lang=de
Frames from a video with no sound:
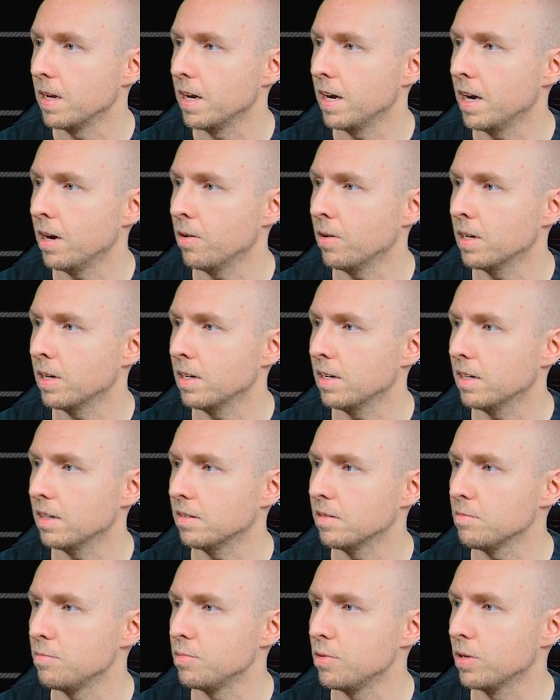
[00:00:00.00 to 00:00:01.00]
Harrell,
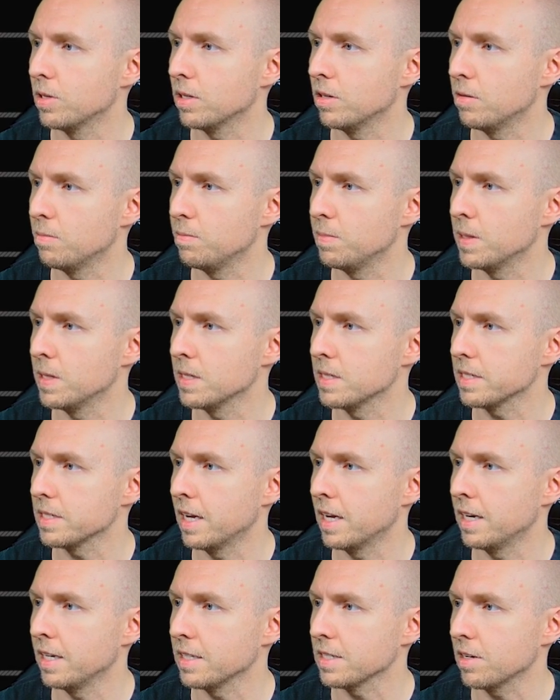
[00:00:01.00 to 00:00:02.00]
Brook Lopez,
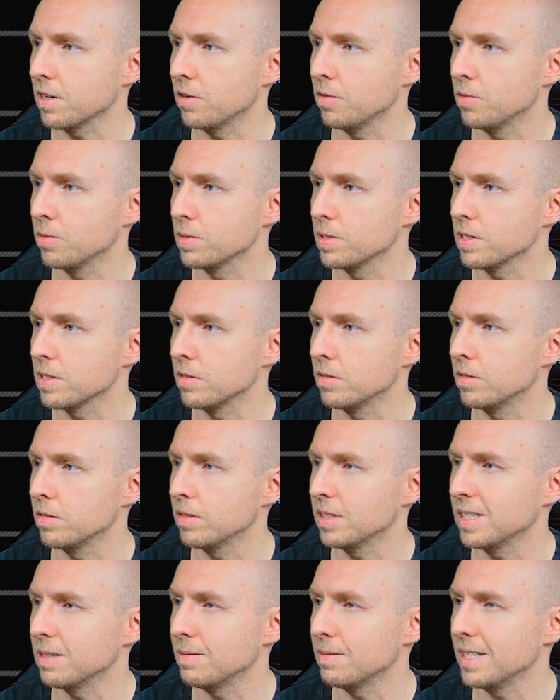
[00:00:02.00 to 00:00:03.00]
Alex
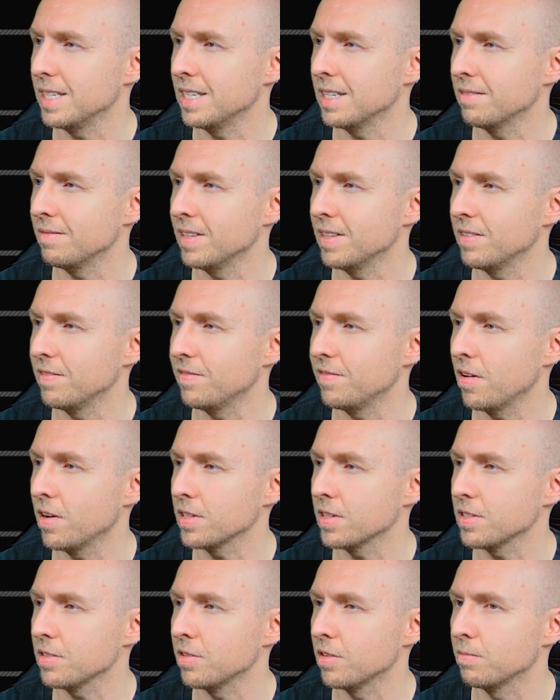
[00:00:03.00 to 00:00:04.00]
Caruso. Komm, irgendwie ein
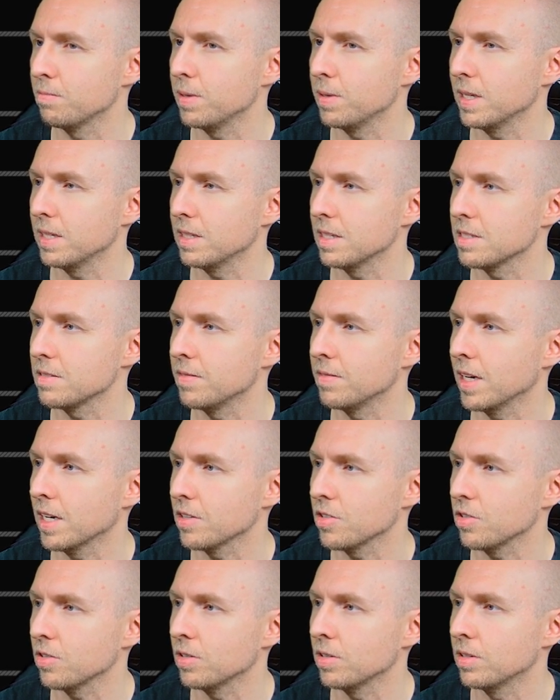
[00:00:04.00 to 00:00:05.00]
First-Round-Pick. Das wäre
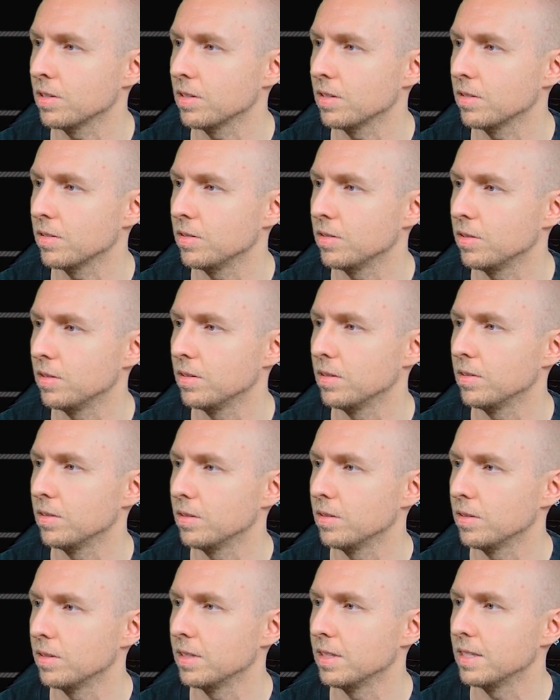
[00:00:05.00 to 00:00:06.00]
schon
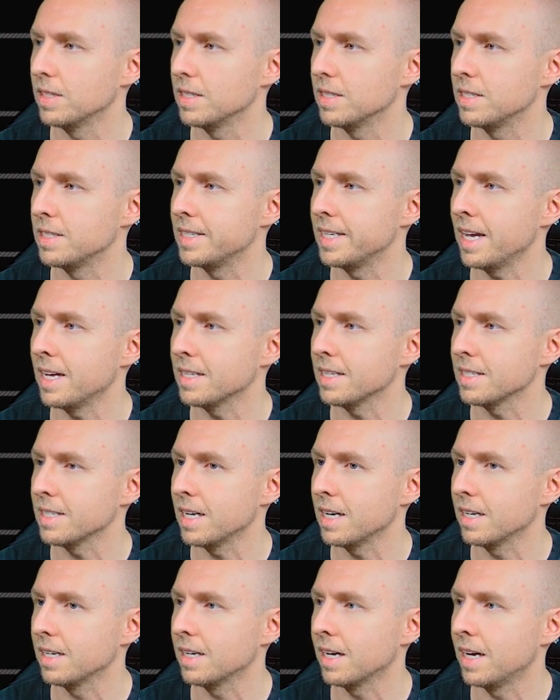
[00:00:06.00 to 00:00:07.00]
sehr,
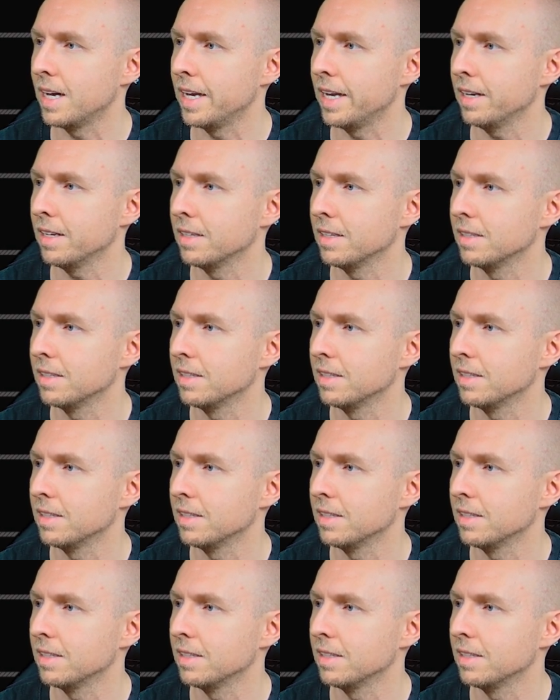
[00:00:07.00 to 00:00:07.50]
sehr geil.